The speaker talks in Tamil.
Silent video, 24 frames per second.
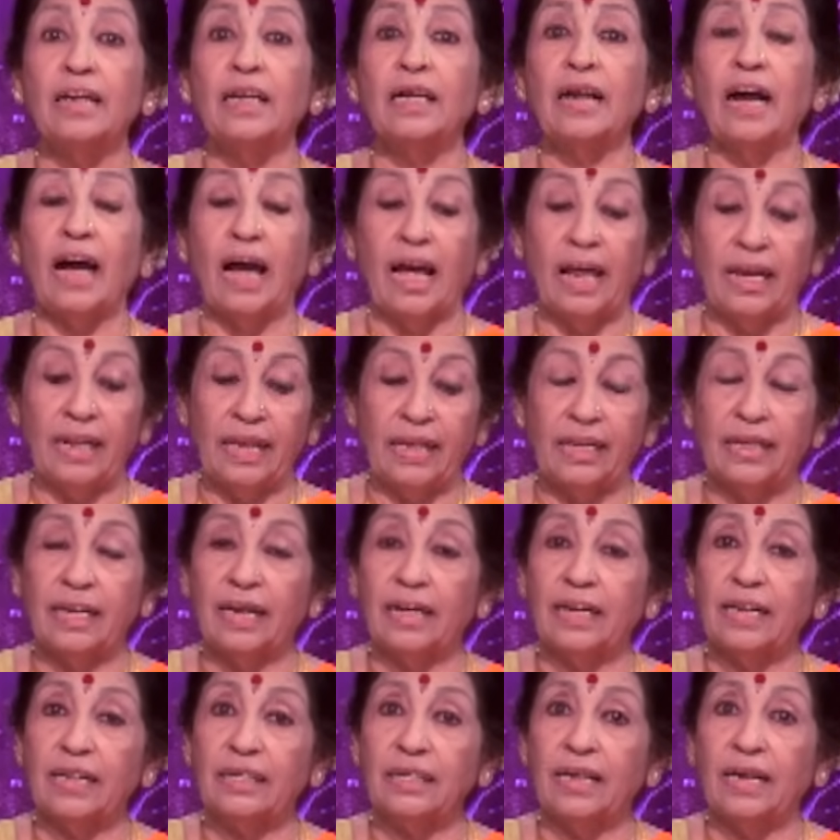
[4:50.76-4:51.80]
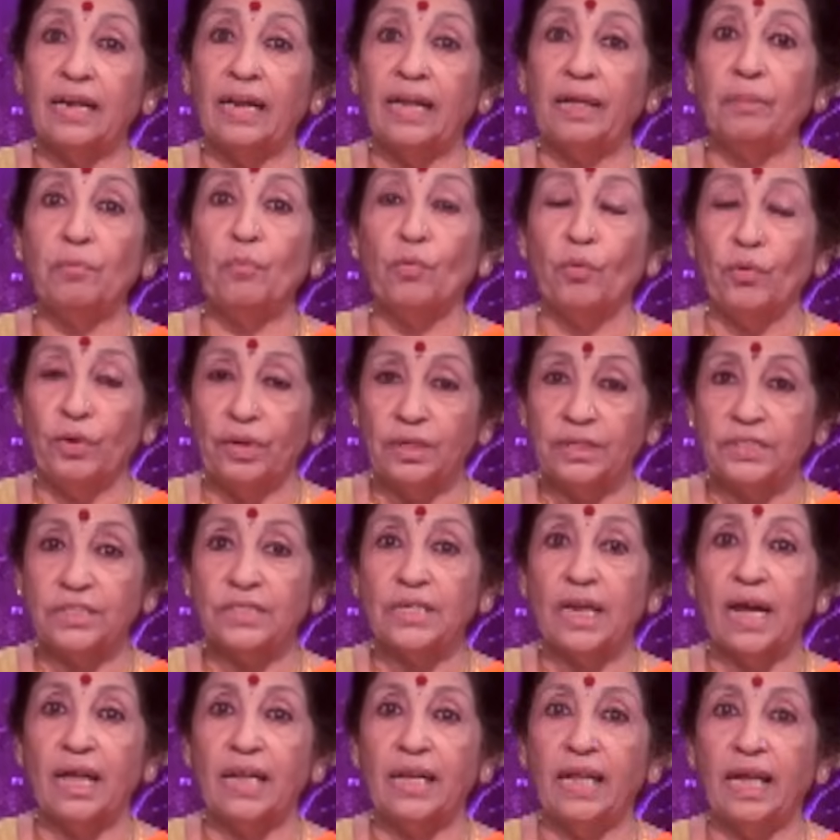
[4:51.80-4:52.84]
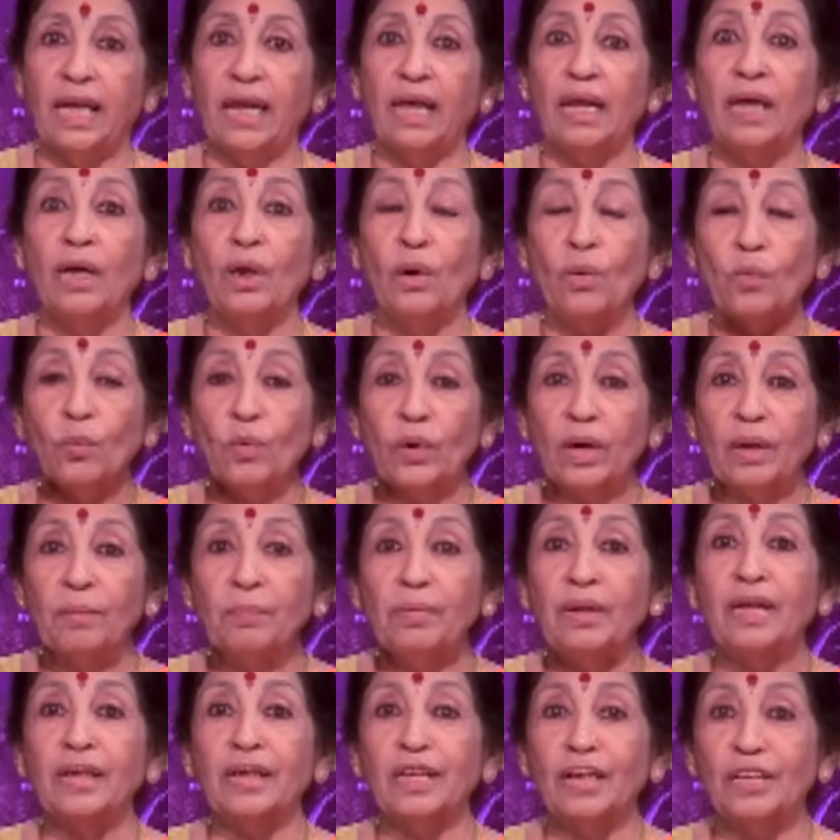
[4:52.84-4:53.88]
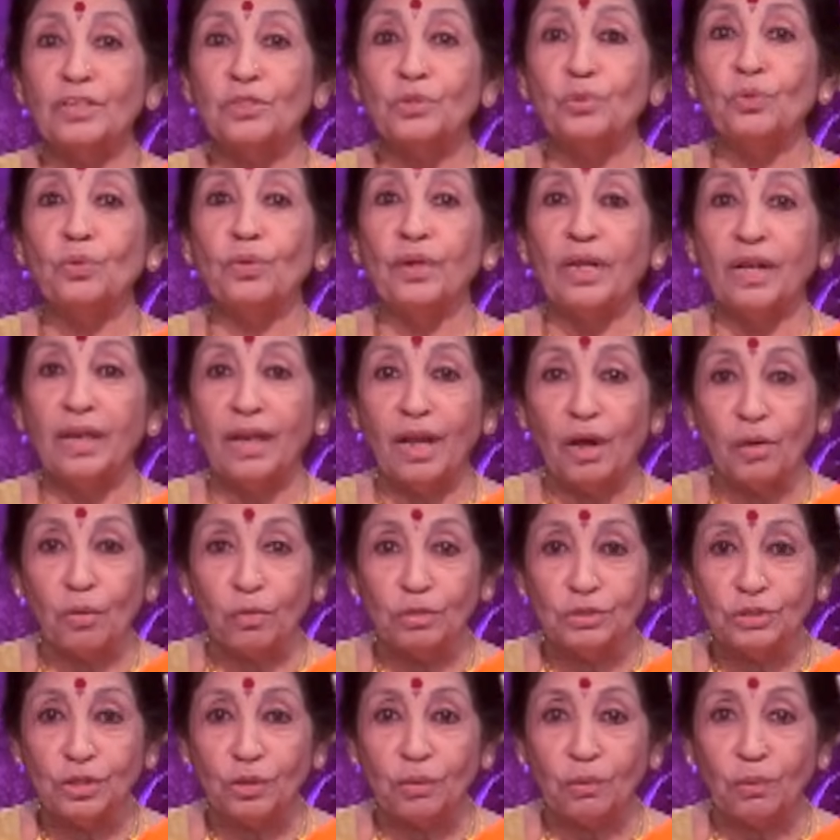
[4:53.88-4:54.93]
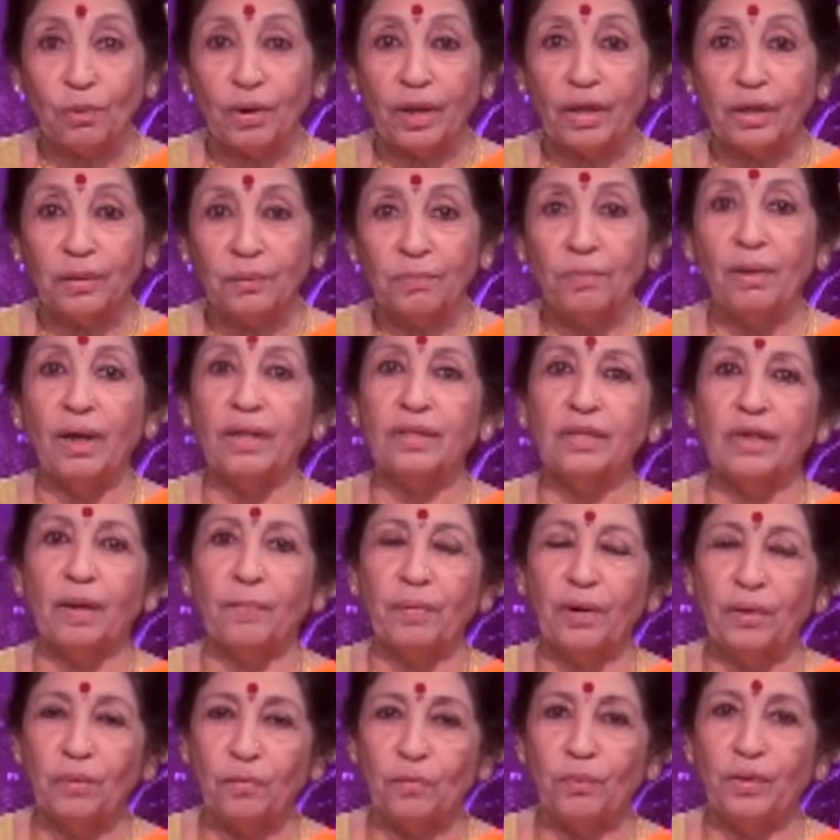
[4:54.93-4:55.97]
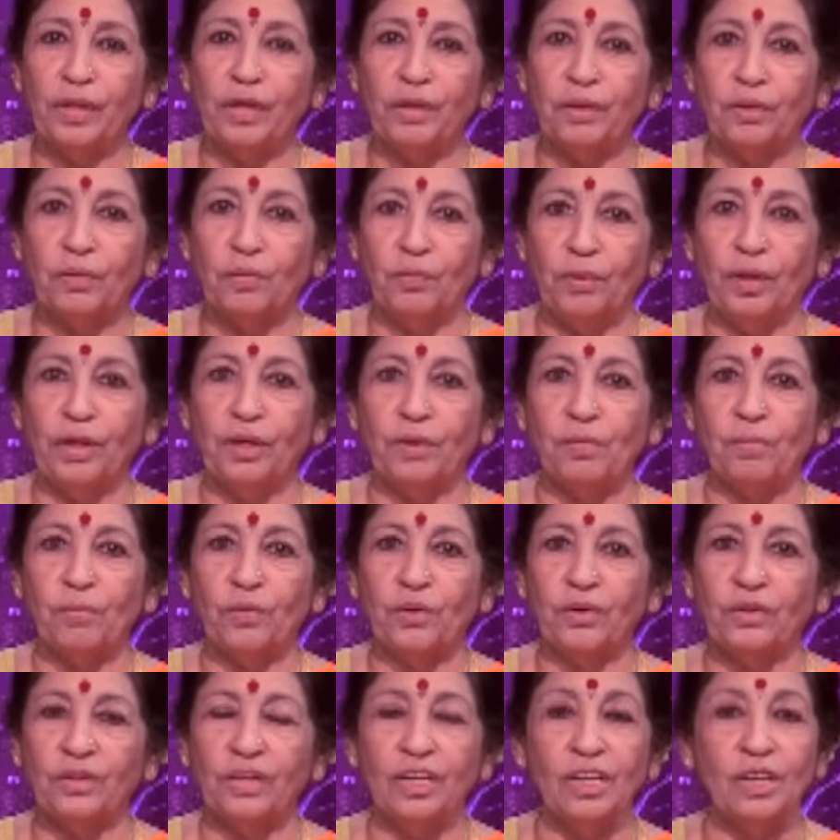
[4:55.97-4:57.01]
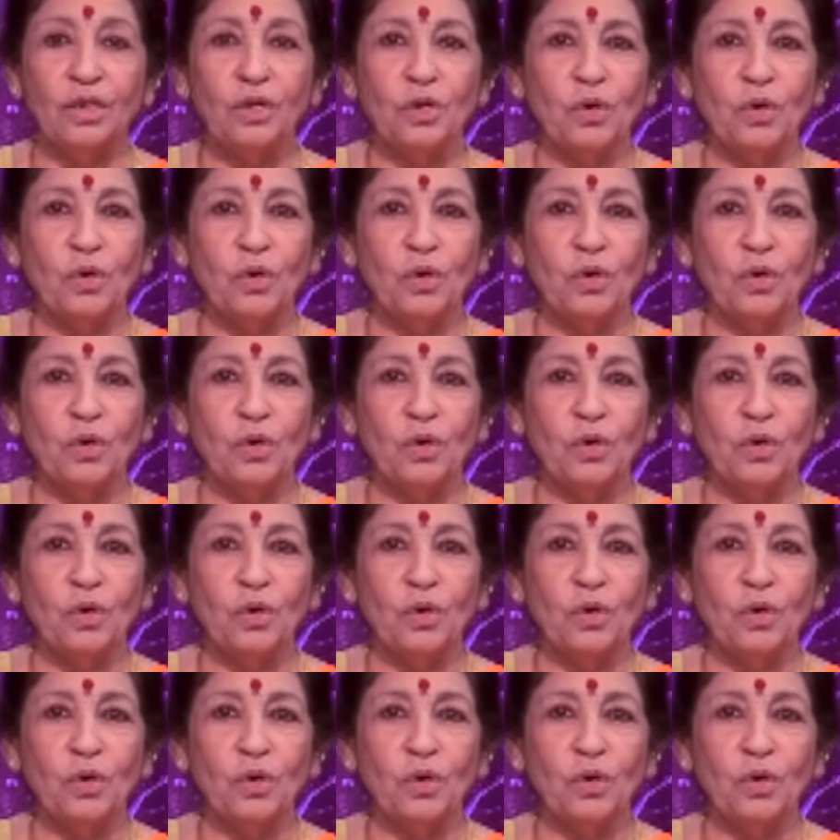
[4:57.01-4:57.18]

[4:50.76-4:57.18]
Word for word: காலை கடன்களை முழிச்சாலே உடம்பில் இருக்கிற சூடெல்லாம் கொஞ்சம் குறையும் அதுக்கப்புறம் குளி குளிக்கும் பொழுது